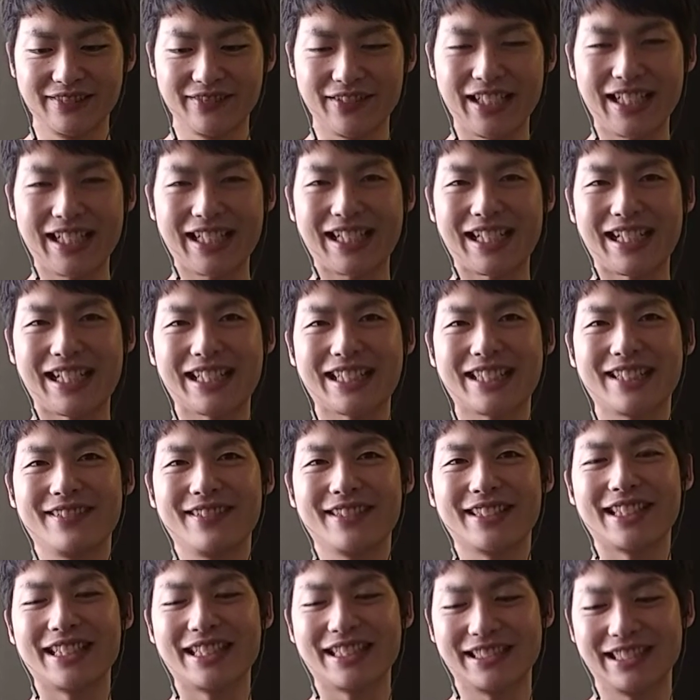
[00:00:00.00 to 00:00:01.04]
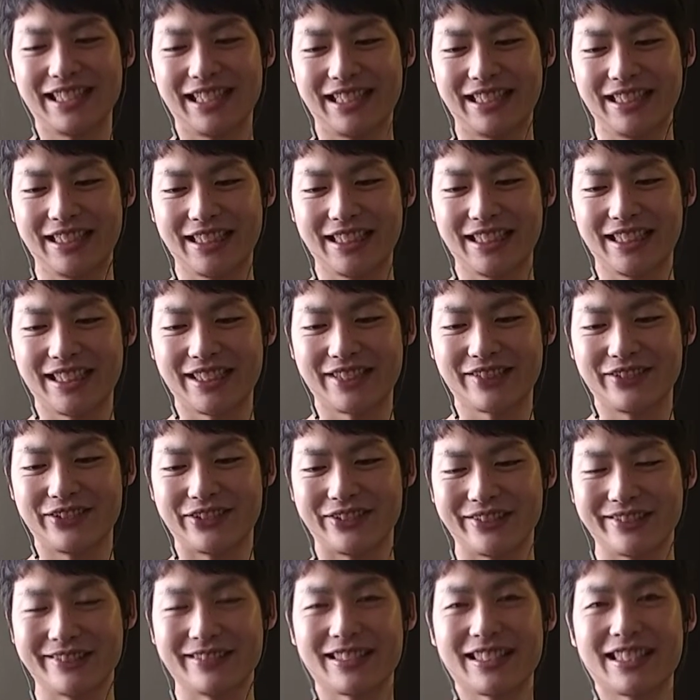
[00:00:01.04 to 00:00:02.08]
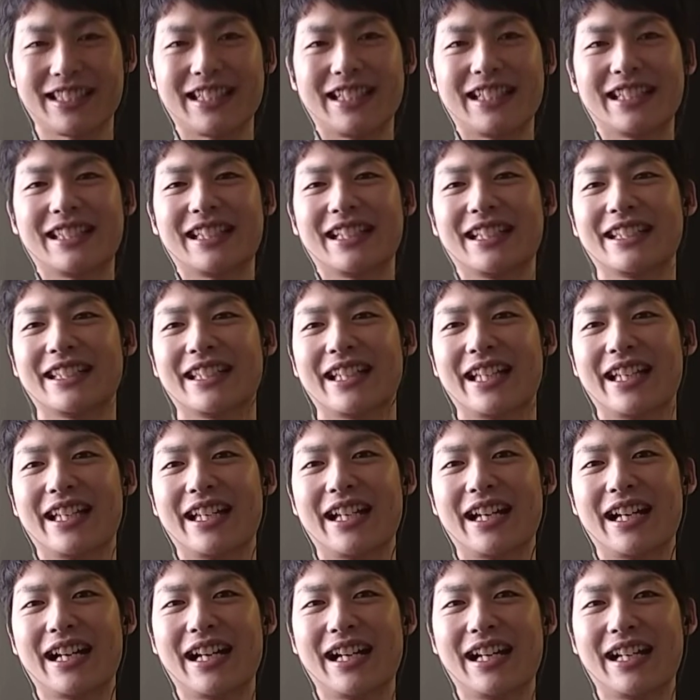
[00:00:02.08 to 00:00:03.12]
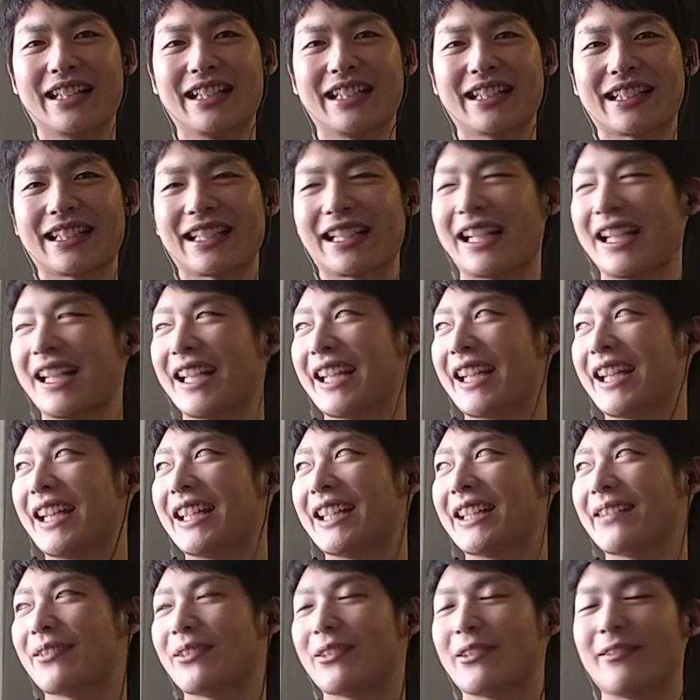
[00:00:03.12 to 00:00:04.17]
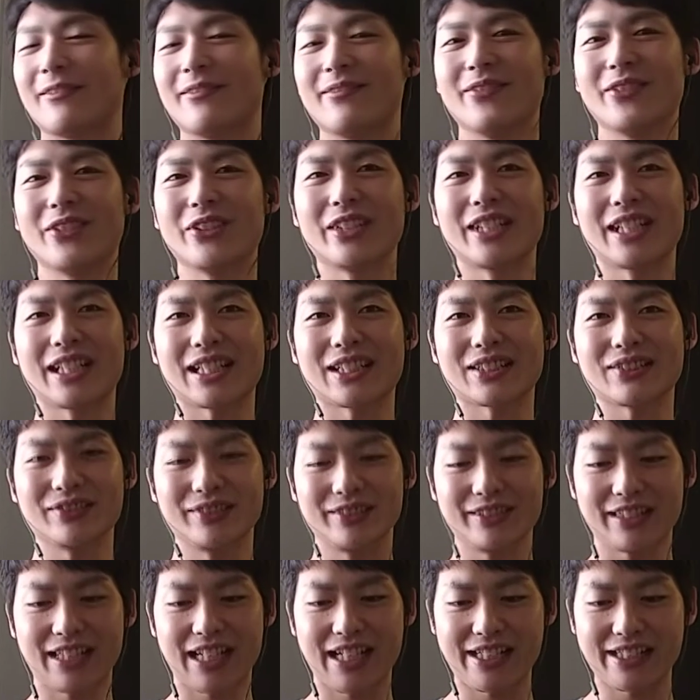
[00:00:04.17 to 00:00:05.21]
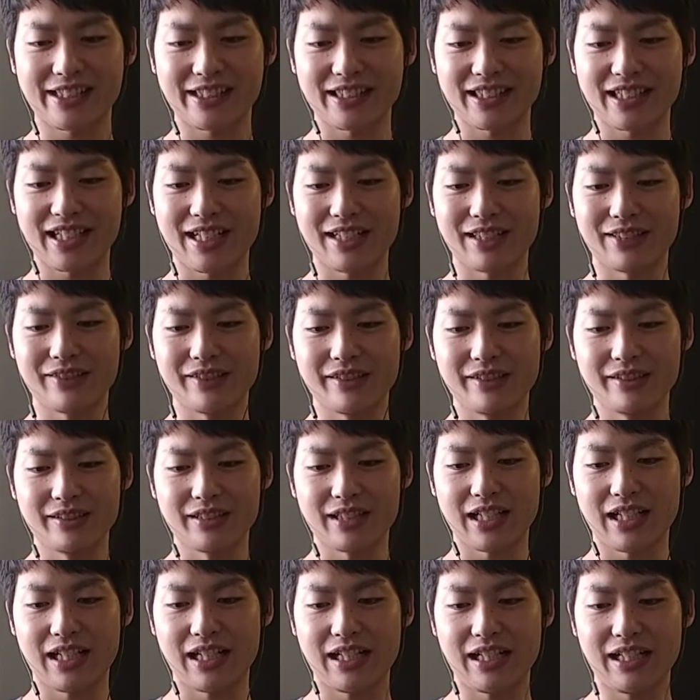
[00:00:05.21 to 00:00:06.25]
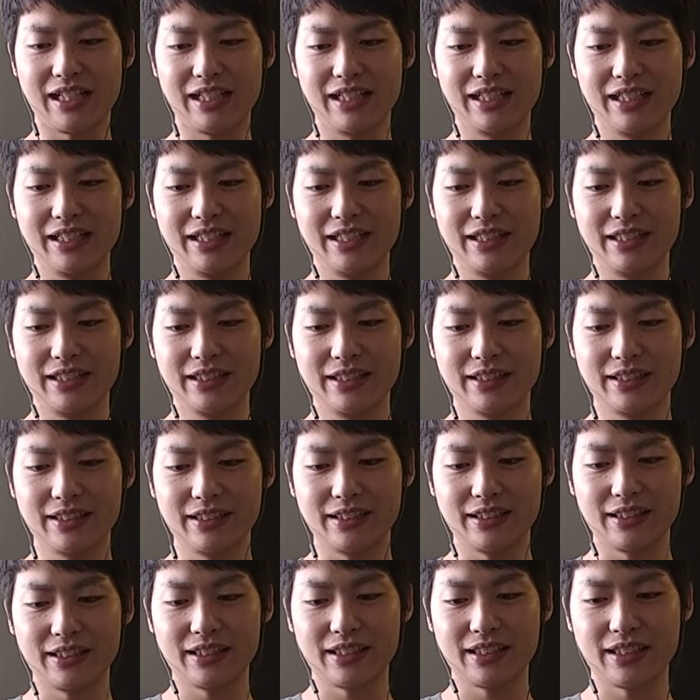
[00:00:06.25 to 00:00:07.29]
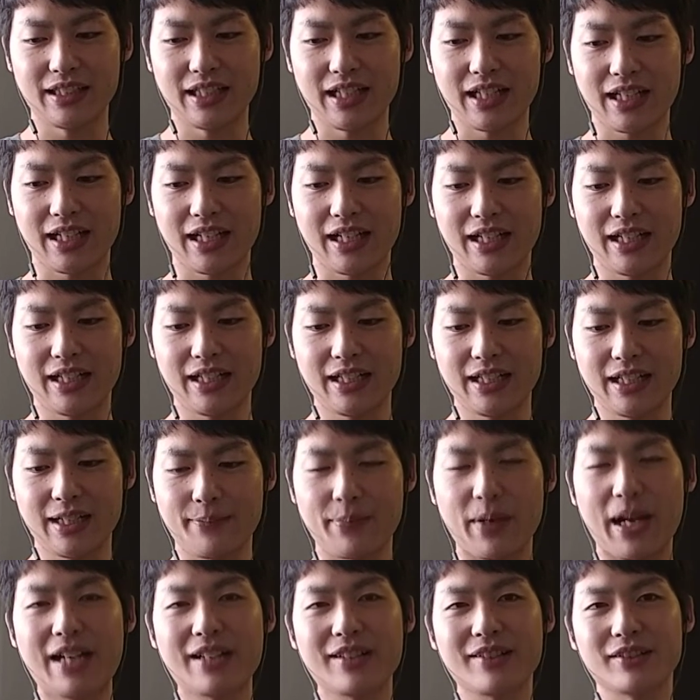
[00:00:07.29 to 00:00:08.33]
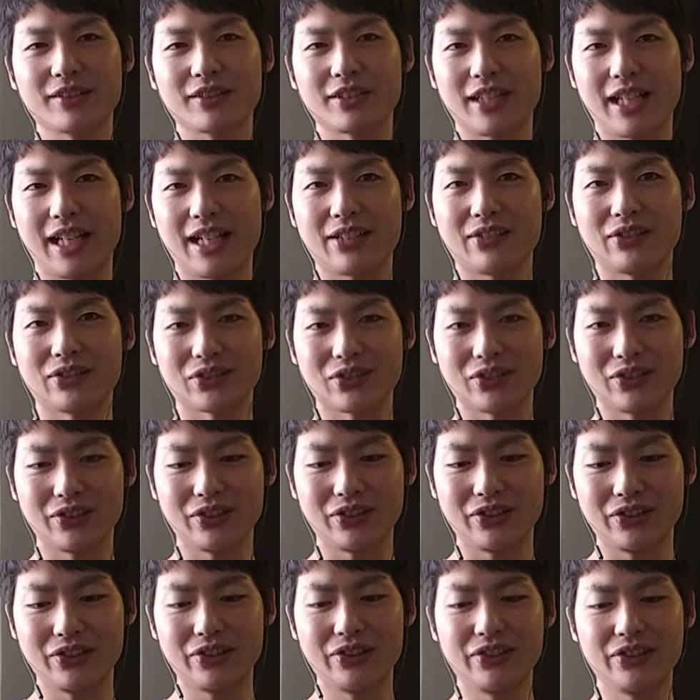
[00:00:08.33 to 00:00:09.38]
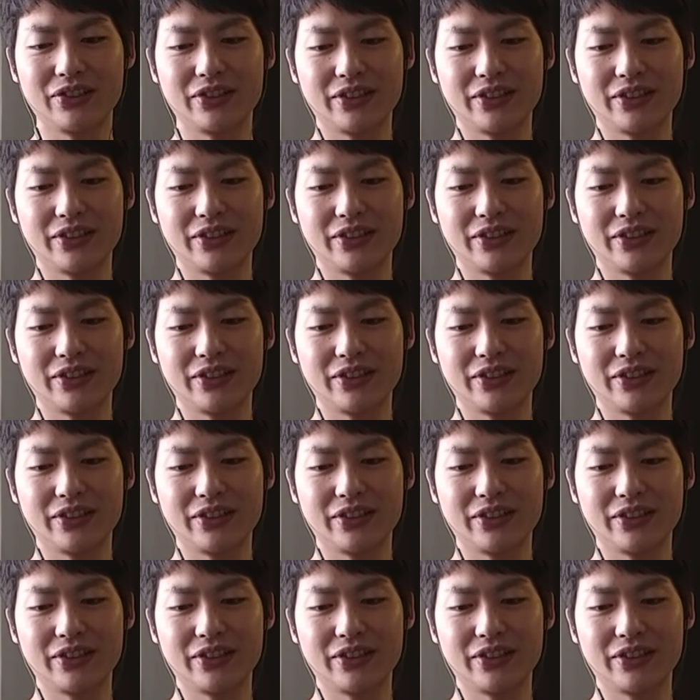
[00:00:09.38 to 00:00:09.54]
まあなんか改めてイスラエルに来てそういうことを聞かれたんで、ああ、なんか海外でももうなんかそういう勘違いというか、なんかやっぱあることないこと、